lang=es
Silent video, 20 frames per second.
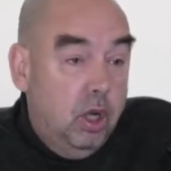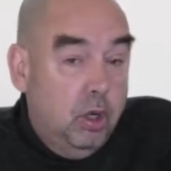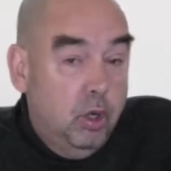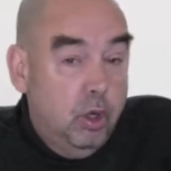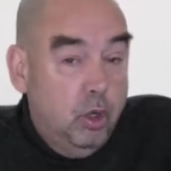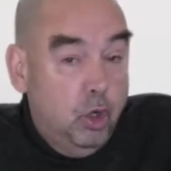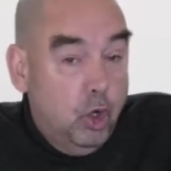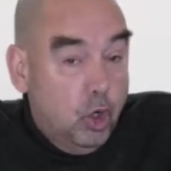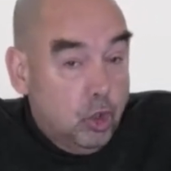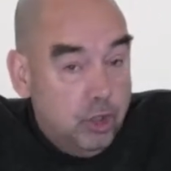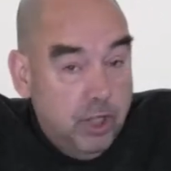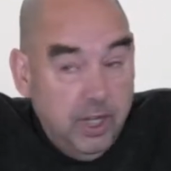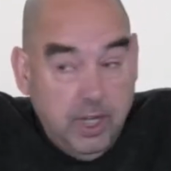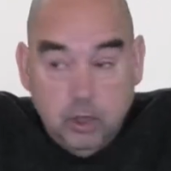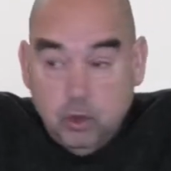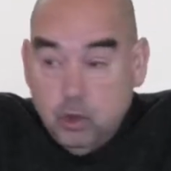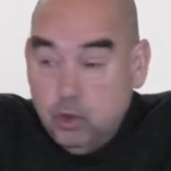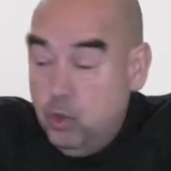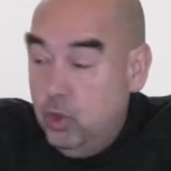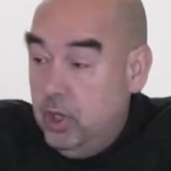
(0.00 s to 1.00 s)
los
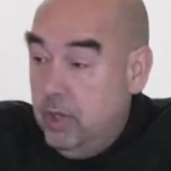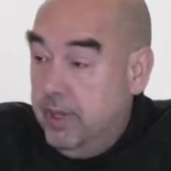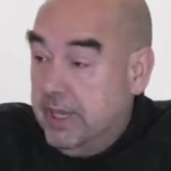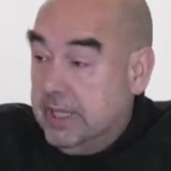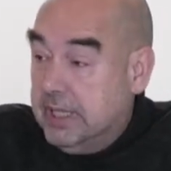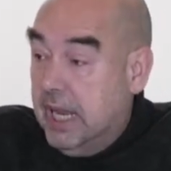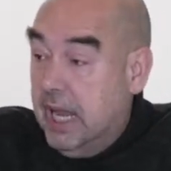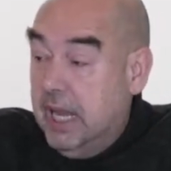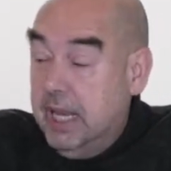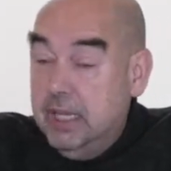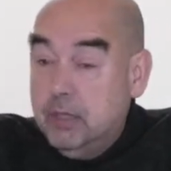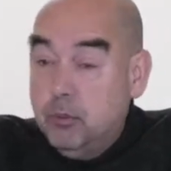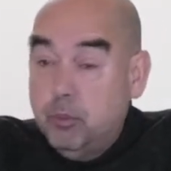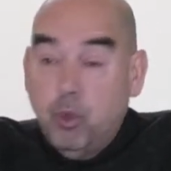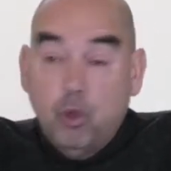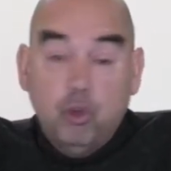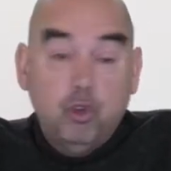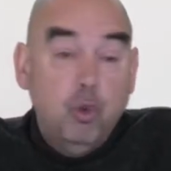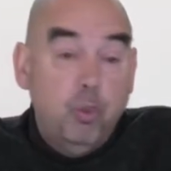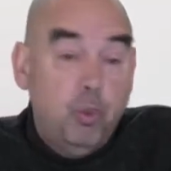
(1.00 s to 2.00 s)
derechos universales,
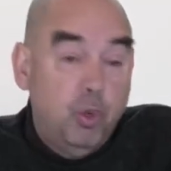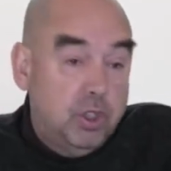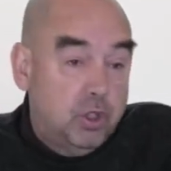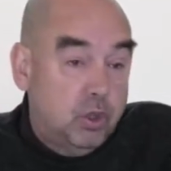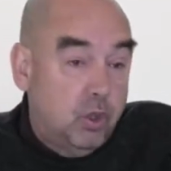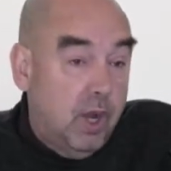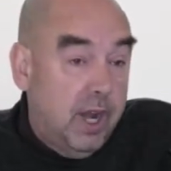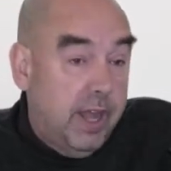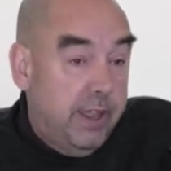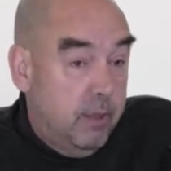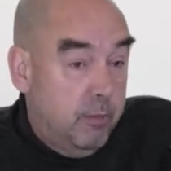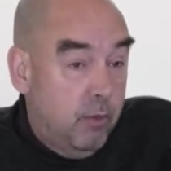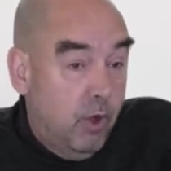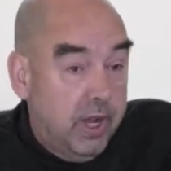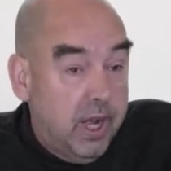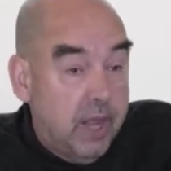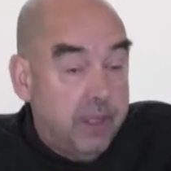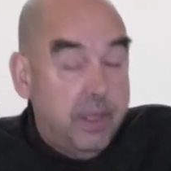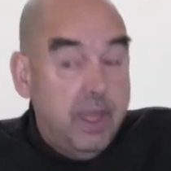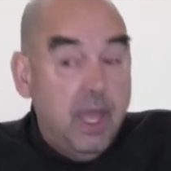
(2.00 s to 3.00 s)
por supuesto a la
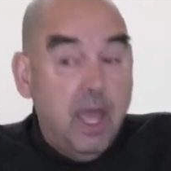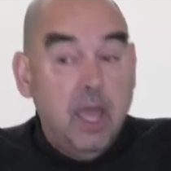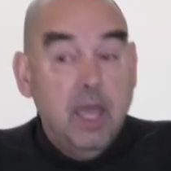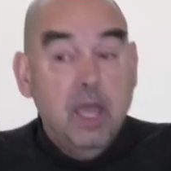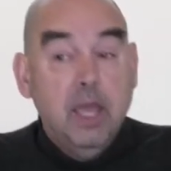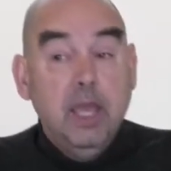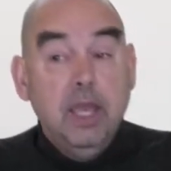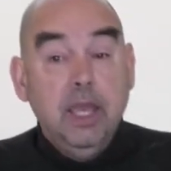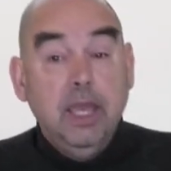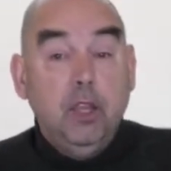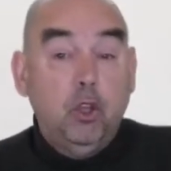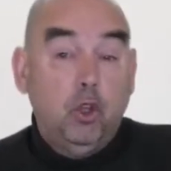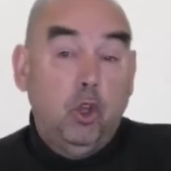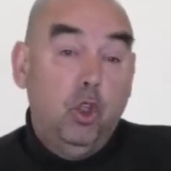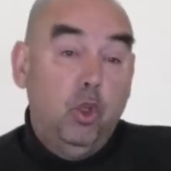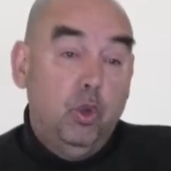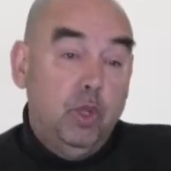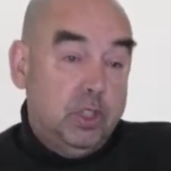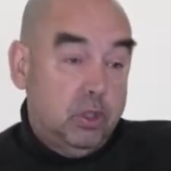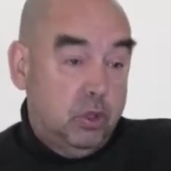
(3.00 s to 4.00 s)
democracia, y
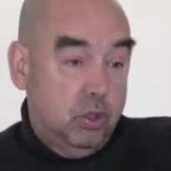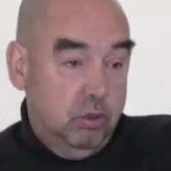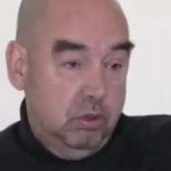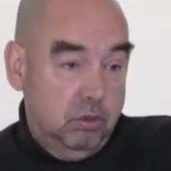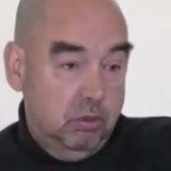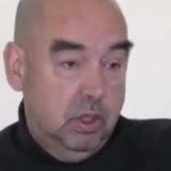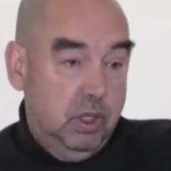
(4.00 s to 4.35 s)
todo esto...